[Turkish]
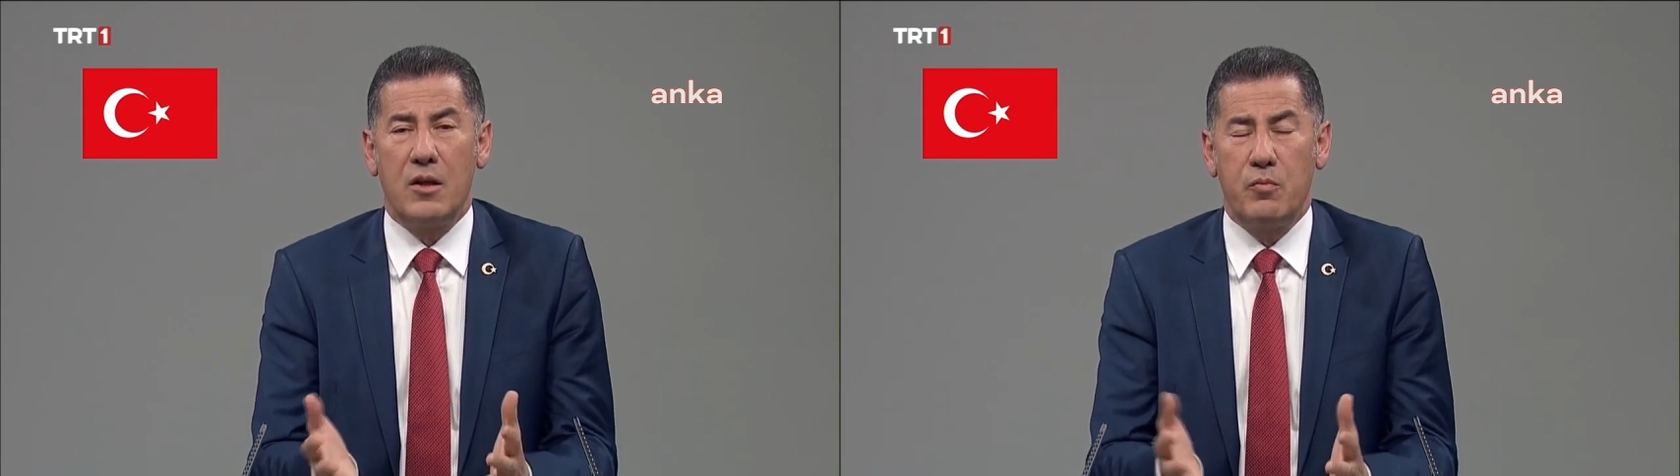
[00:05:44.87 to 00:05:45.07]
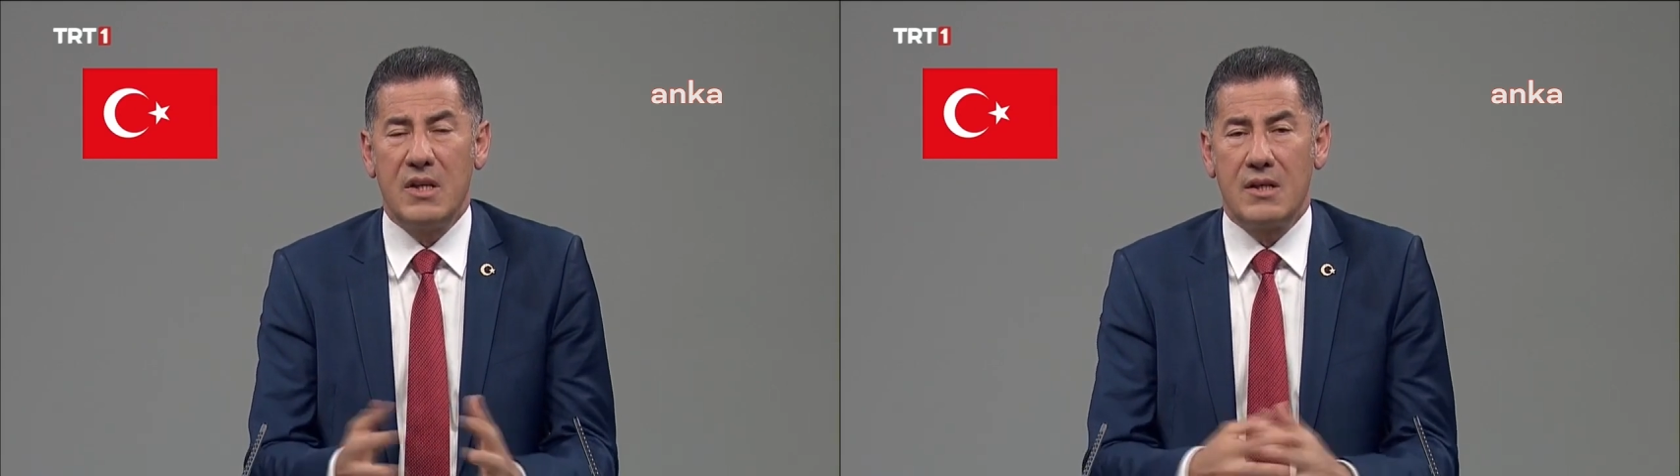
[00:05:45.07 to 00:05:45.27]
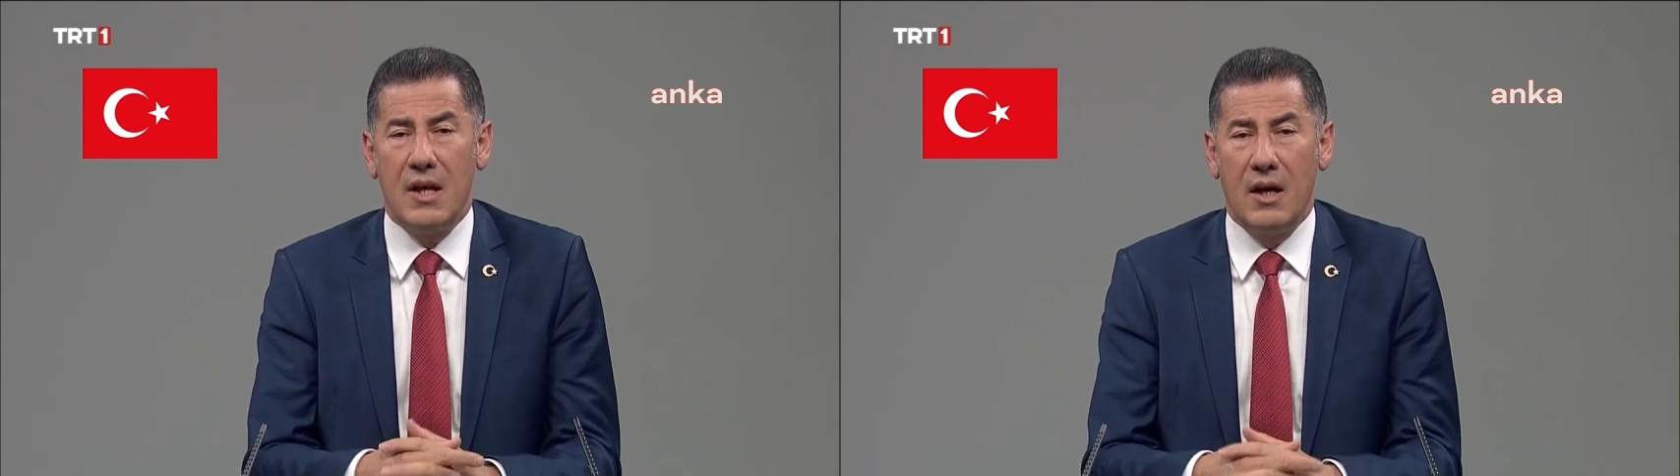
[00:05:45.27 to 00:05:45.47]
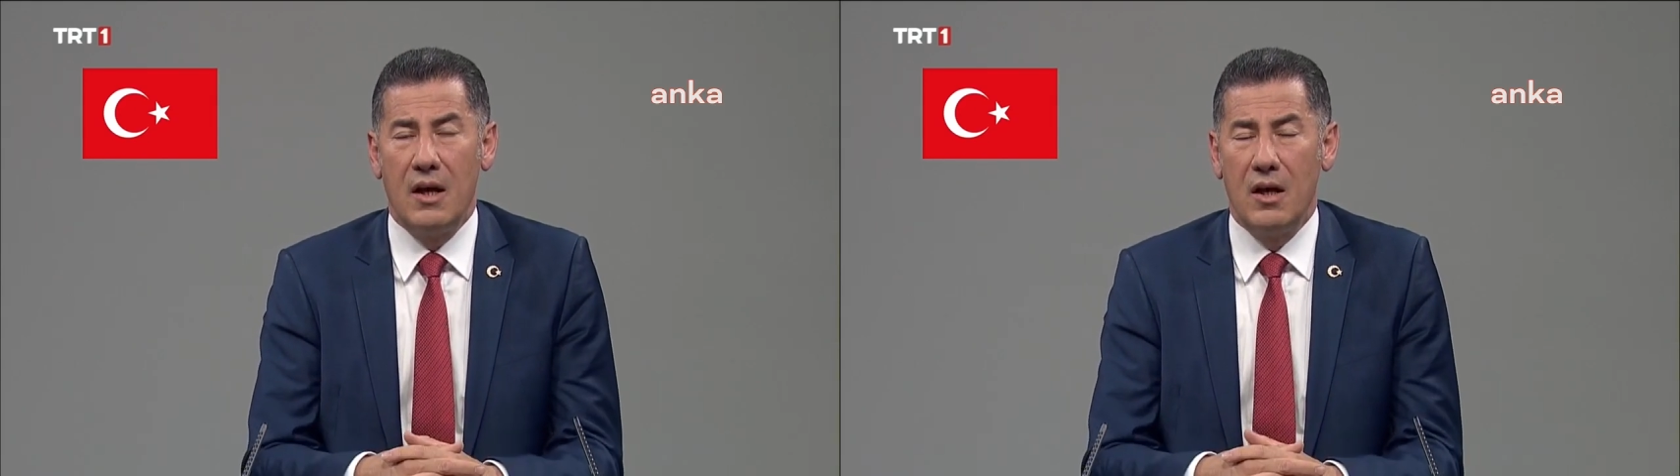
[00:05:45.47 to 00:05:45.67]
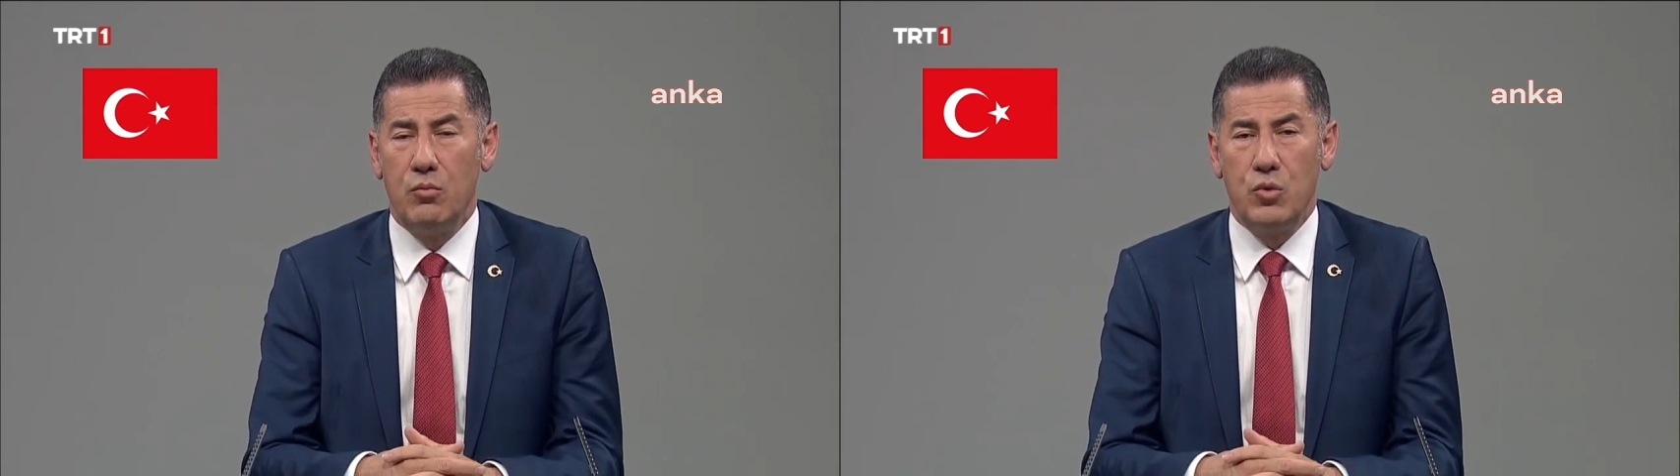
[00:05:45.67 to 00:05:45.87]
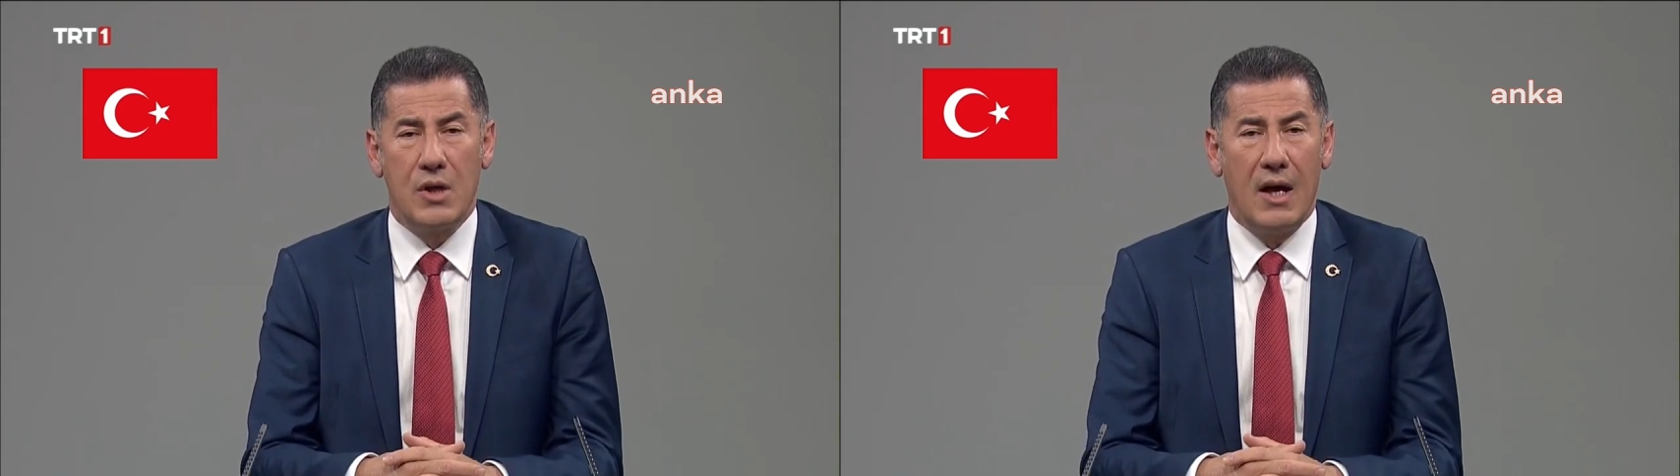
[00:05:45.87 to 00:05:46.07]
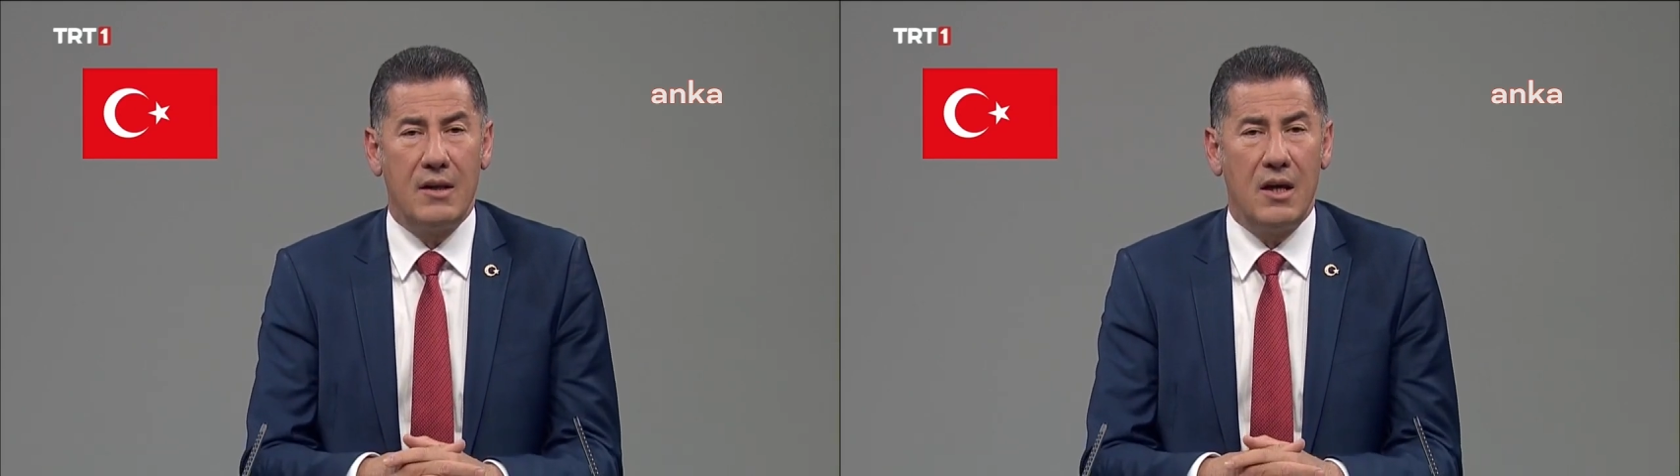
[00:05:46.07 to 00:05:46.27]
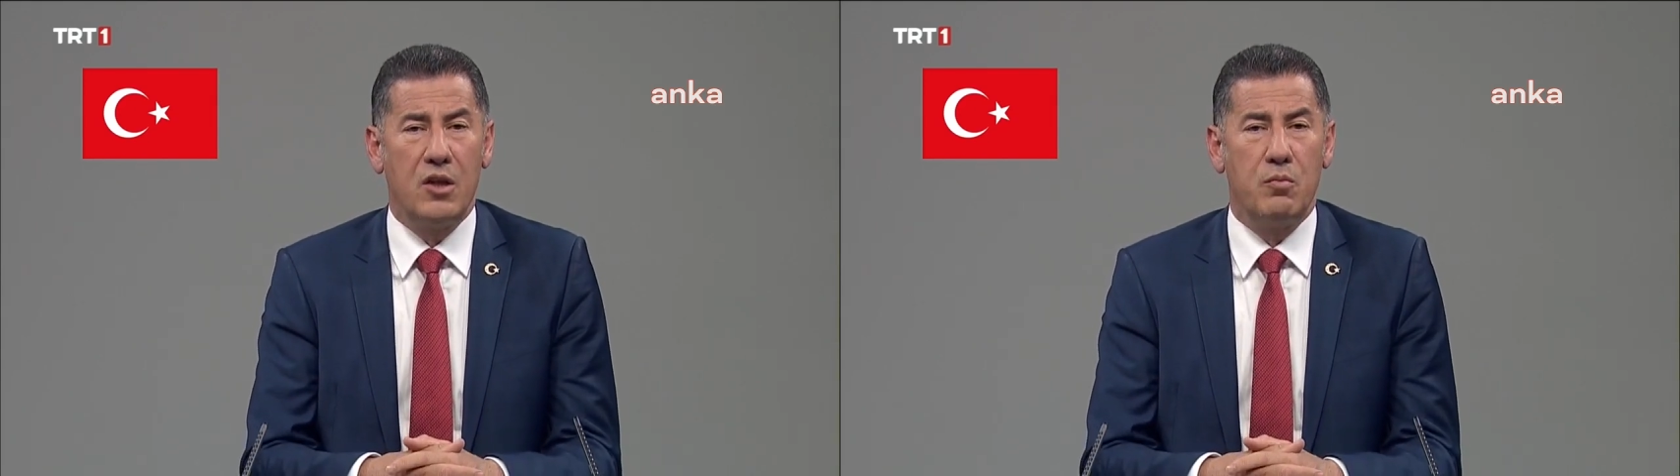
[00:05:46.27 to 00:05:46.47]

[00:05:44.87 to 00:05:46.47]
etmesine müsaade